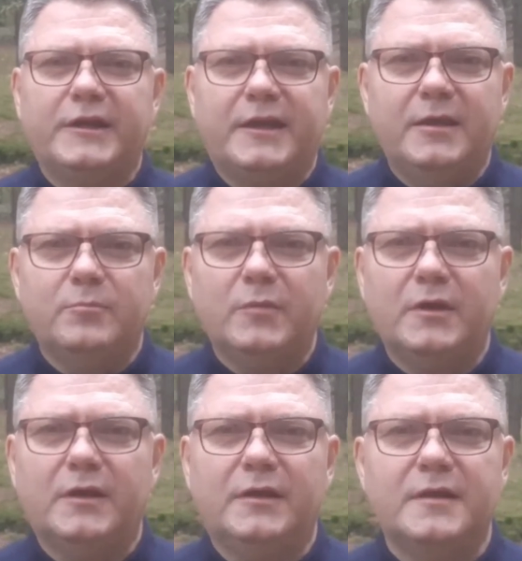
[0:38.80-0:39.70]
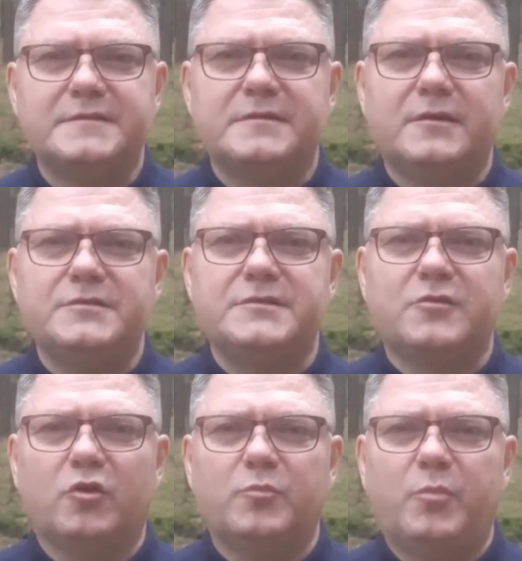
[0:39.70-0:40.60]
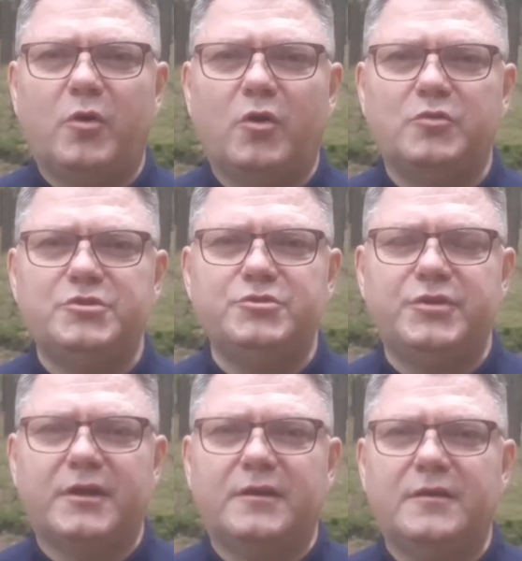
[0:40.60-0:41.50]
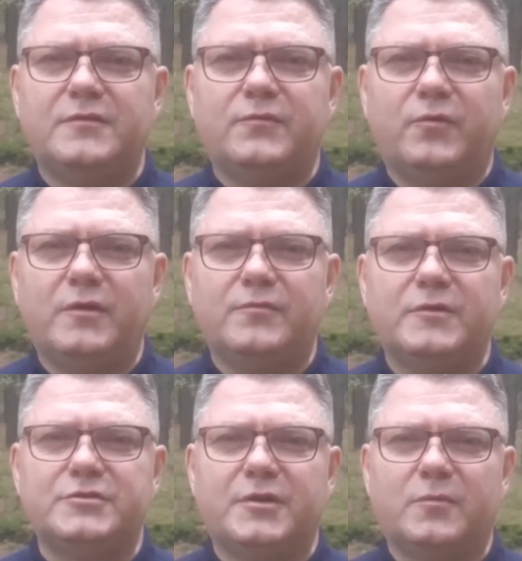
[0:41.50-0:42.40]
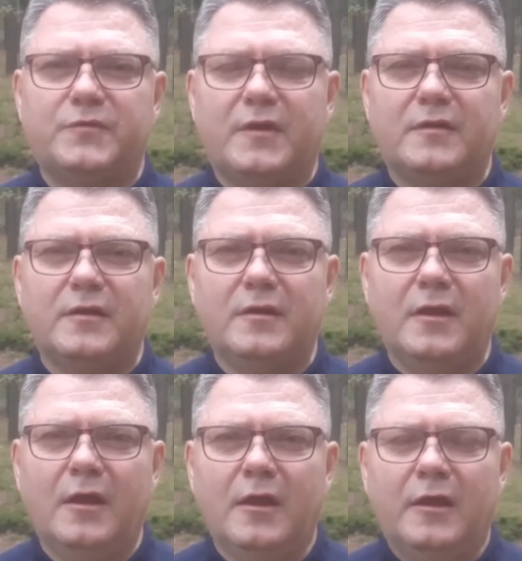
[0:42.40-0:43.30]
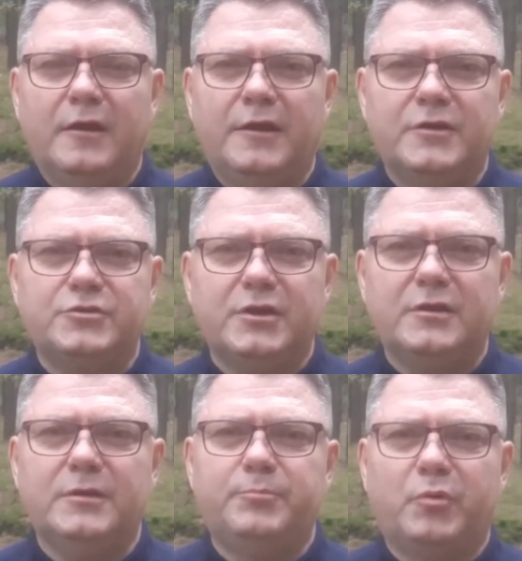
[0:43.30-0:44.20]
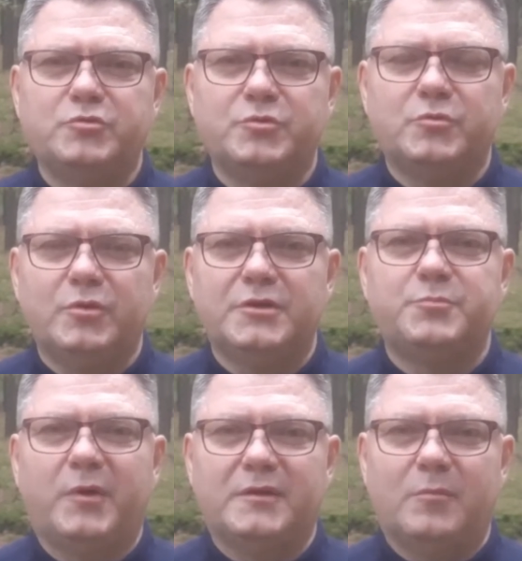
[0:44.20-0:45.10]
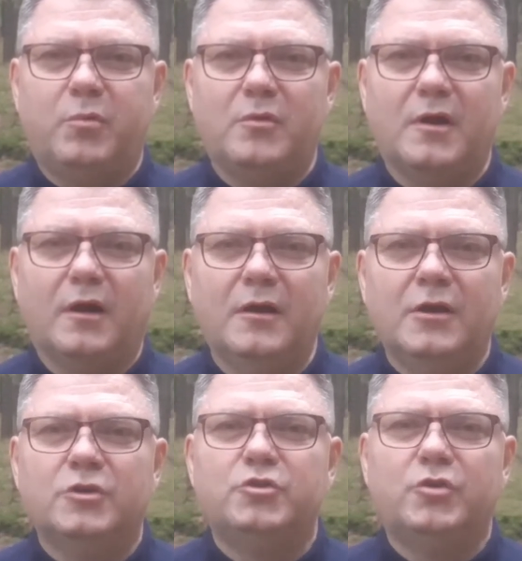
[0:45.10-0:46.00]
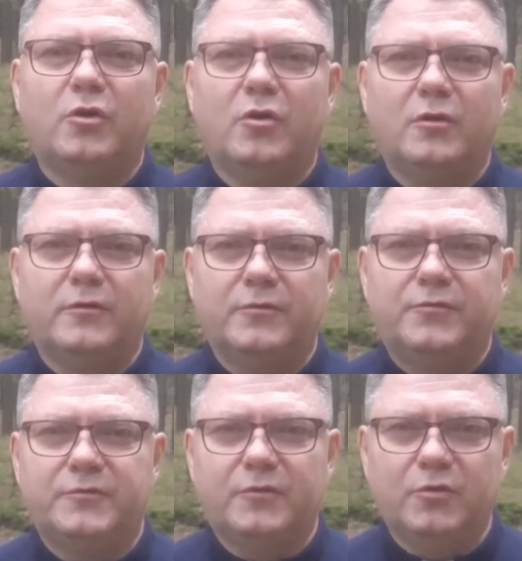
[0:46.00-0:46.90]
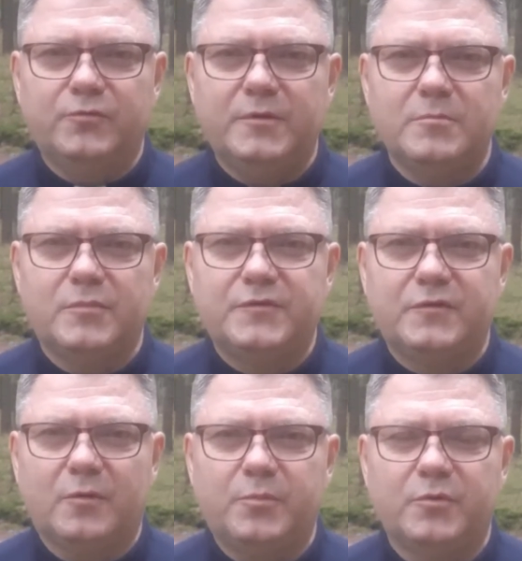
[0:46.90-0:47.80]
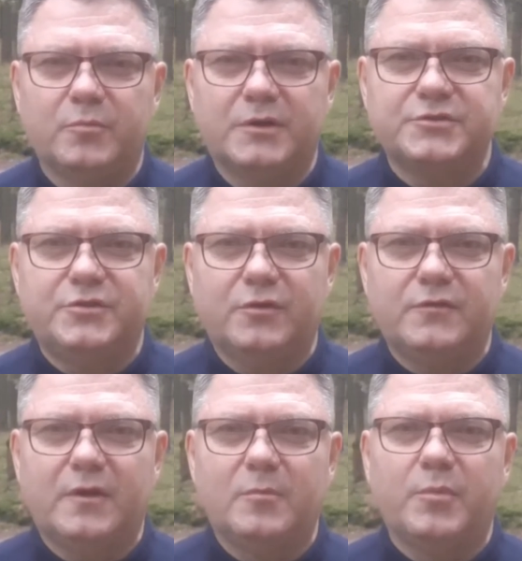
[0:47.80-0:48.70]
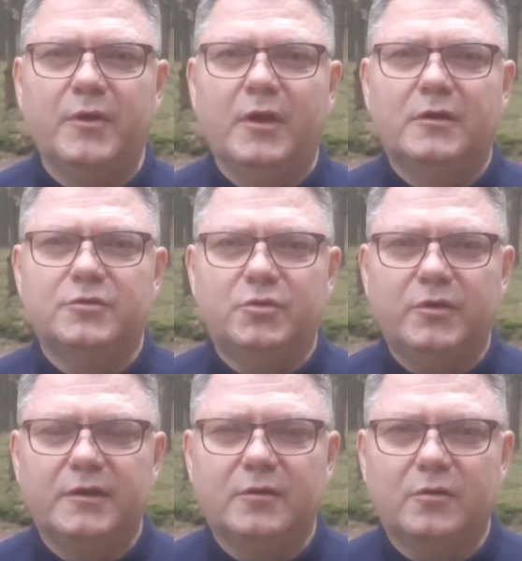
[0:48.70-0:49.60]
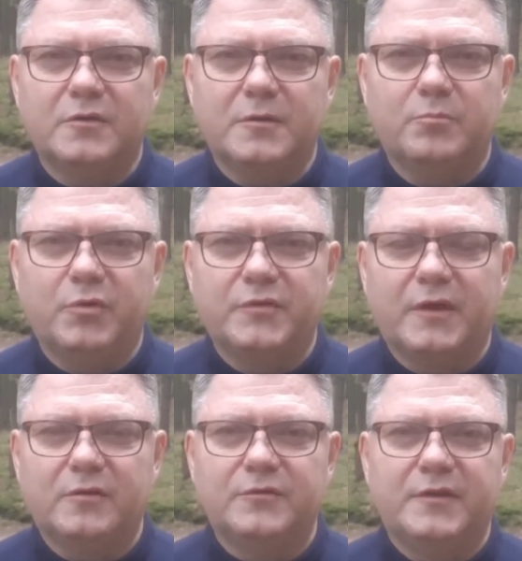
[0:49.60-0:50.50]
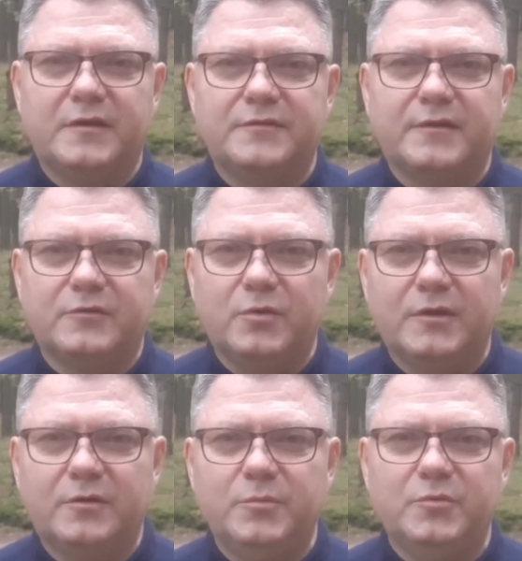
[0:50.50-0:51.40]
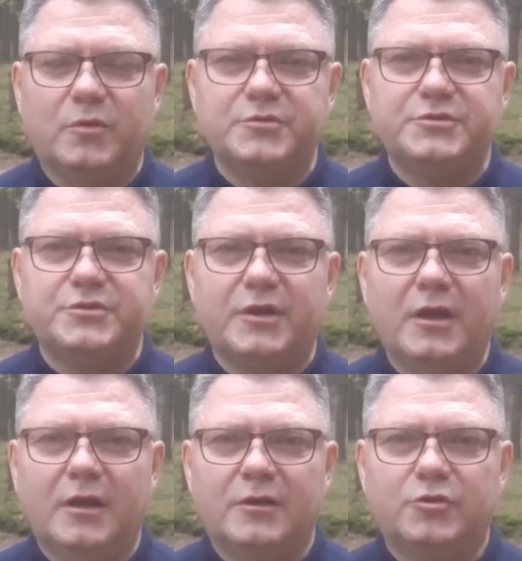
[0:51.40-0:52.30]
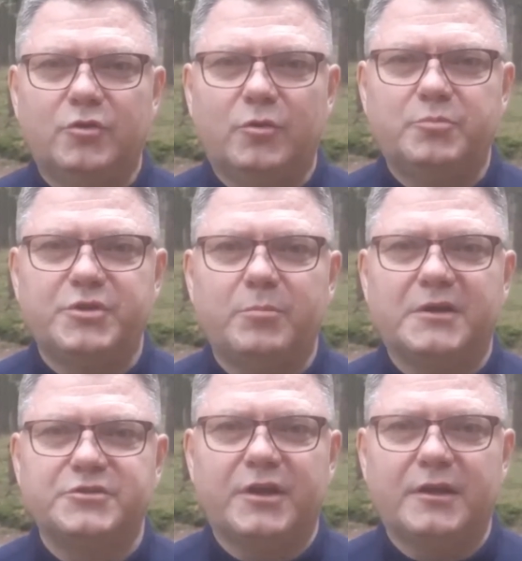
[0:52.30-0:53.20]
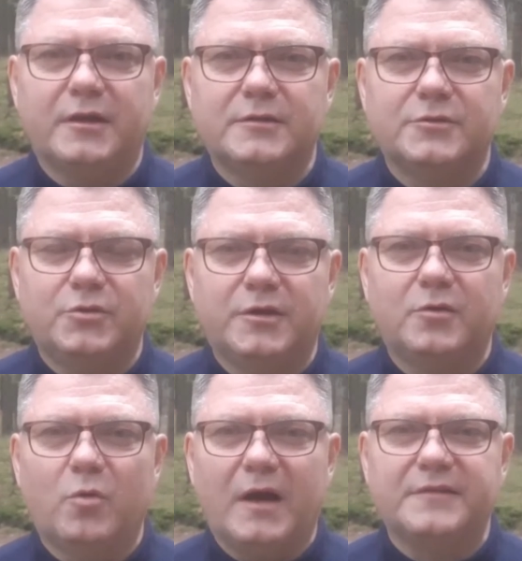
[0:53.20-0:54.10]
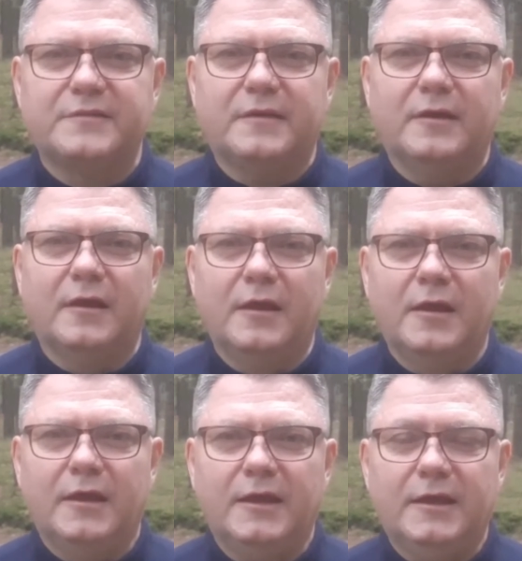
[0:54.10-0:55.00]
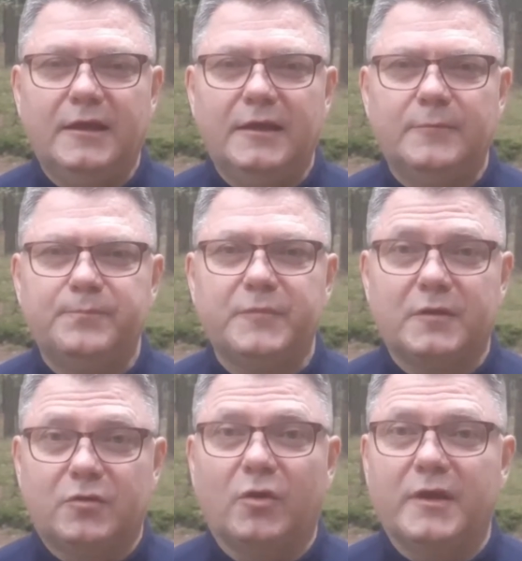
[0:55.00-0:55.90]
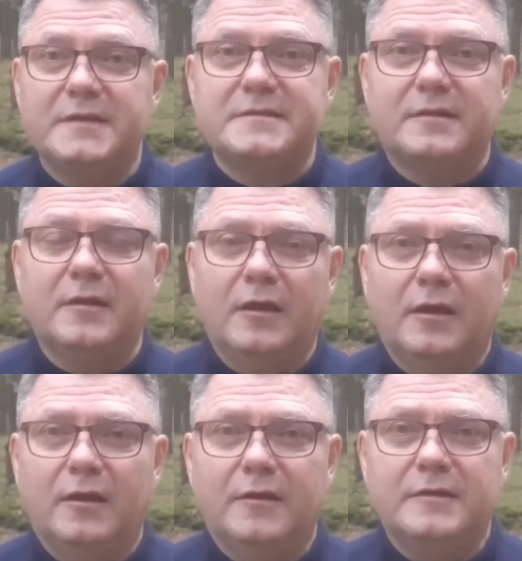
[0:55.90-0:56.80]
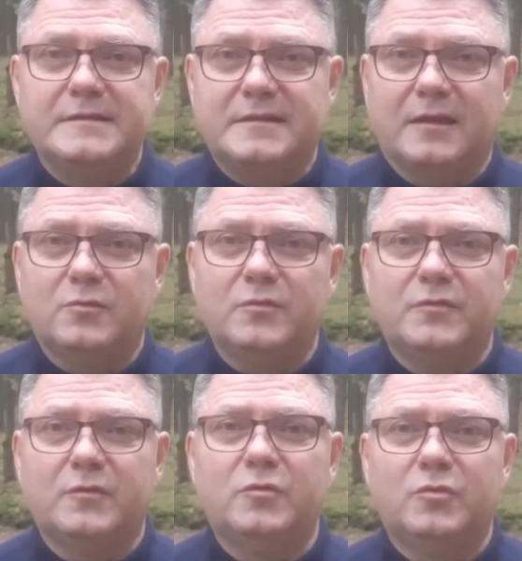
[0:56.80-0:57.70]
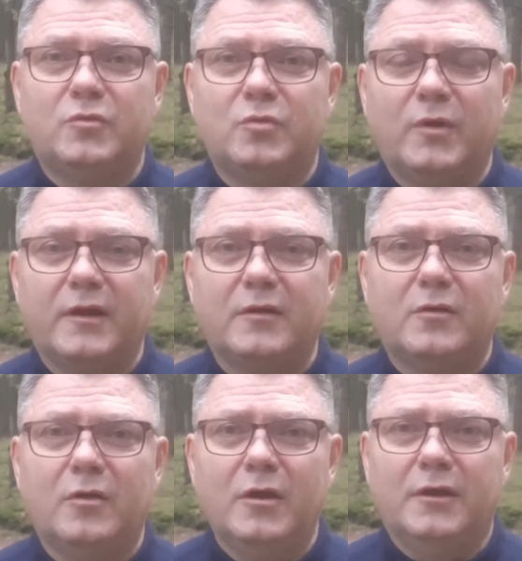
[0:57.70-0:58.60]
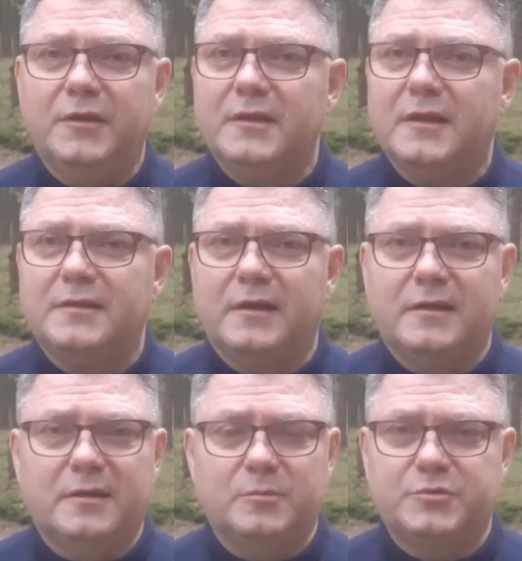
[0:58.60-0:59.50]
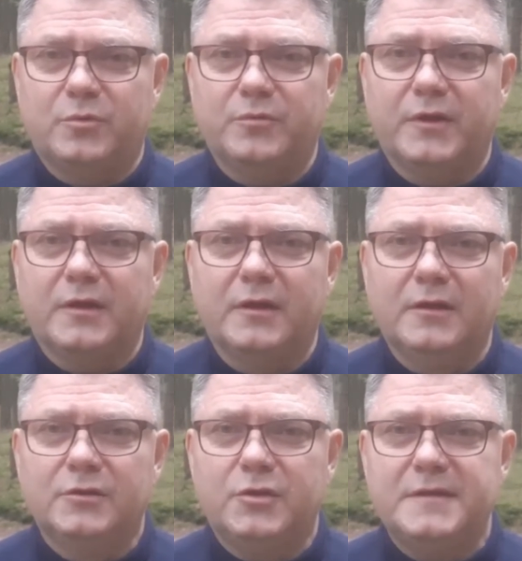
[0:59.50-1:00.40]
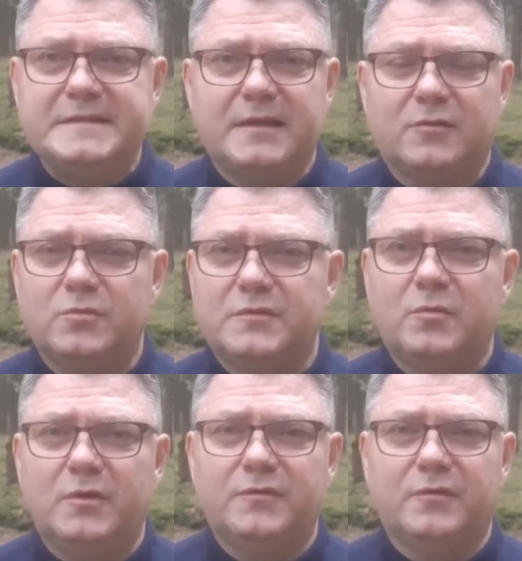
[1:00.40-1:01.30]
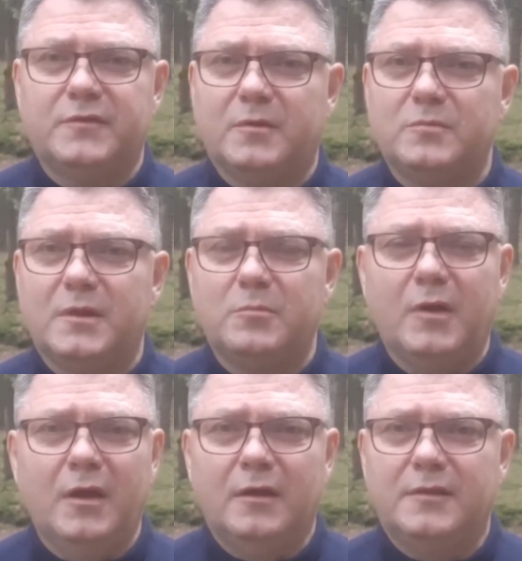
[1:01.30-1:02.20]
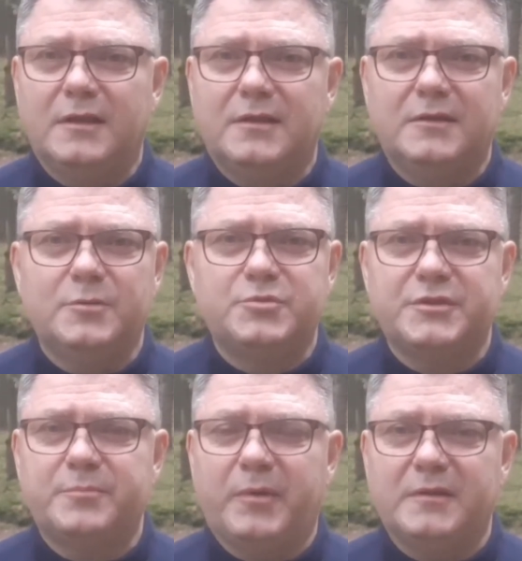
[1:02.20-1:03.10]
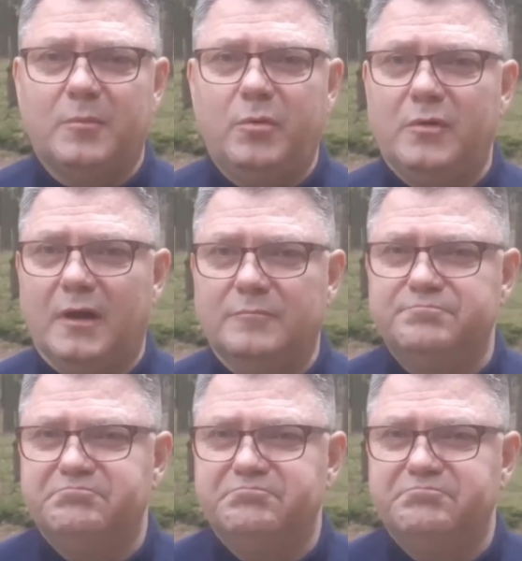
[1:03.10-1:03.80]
kim jesteś, skąd pochodzisz, jakie jest Twoje wykształcenie, jeżeli poszukujesz Pana Boga, to w równym stopniu masz dostęp do Jego boskiego serca, do Jego miłości, do przebaczenia, do Jego łaski. I to jest e, status, którego nie nadaje nam człowiek. To jest status, który został nam nadany przez Pana Boga.